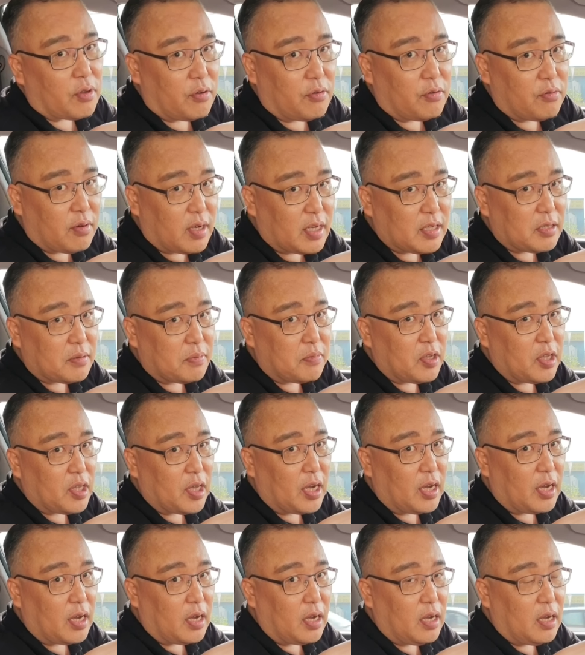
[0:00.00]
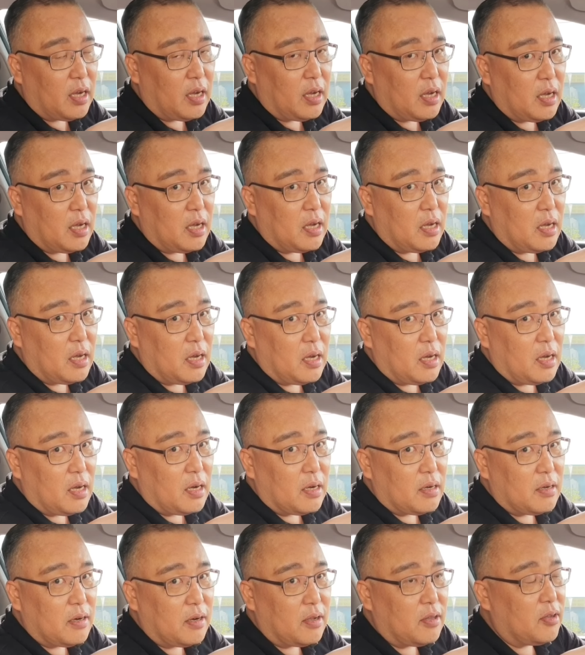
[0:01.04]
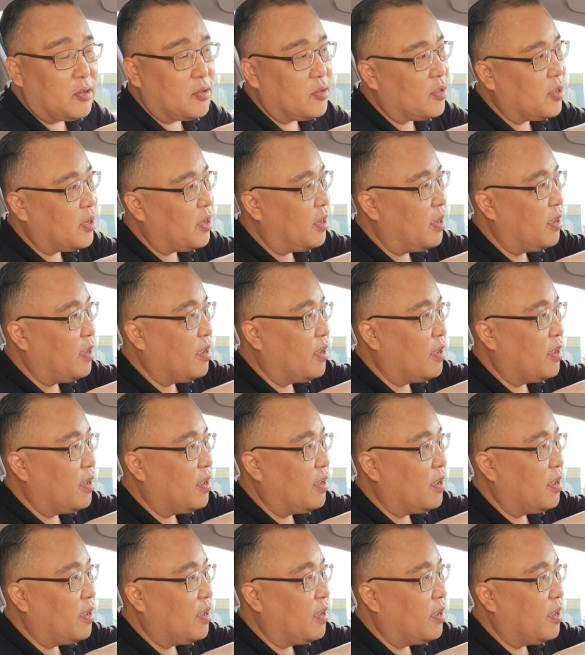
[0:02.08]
경우가 있습니다. 그랬는데